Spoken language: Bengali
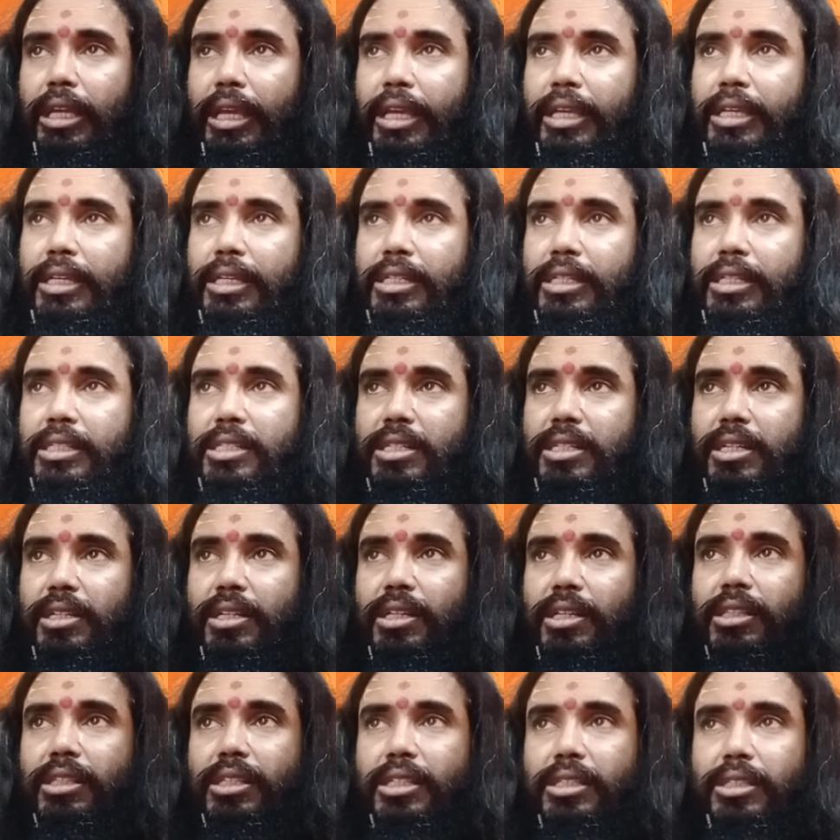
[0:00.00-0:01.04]
এই
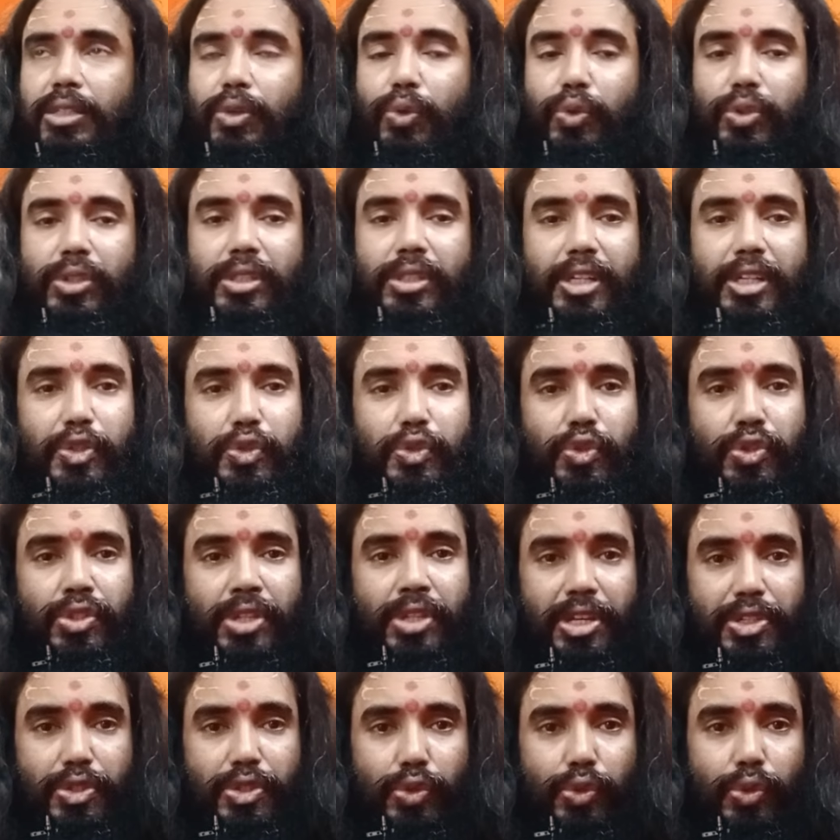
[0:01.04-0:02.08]
ইন্টারনাল দিকটা অধিকাংশ
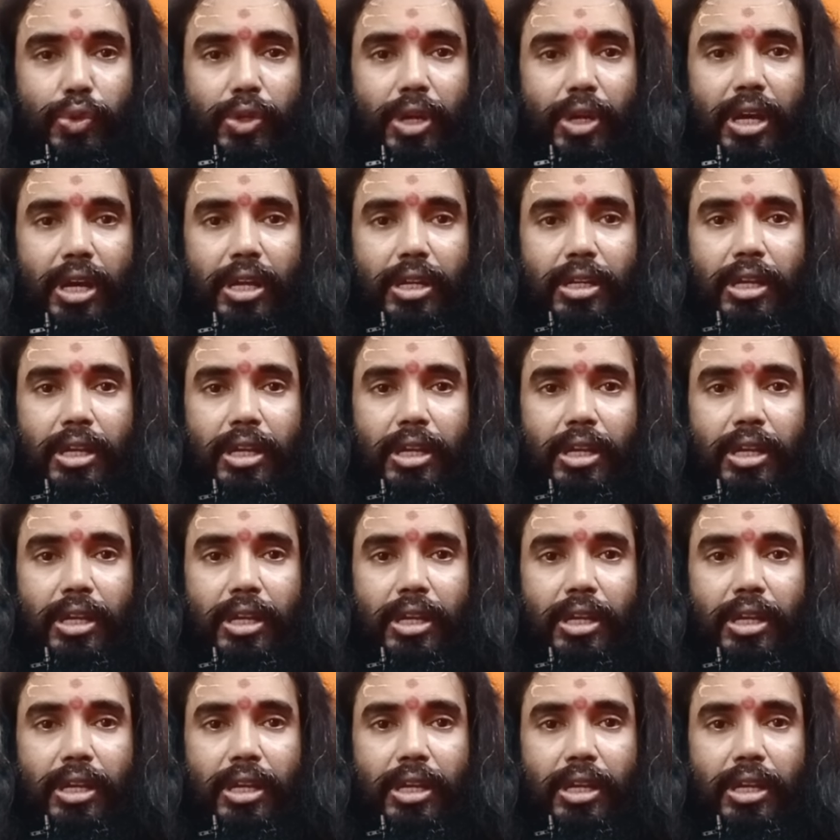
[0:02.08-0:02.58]
শাস্ত্রকার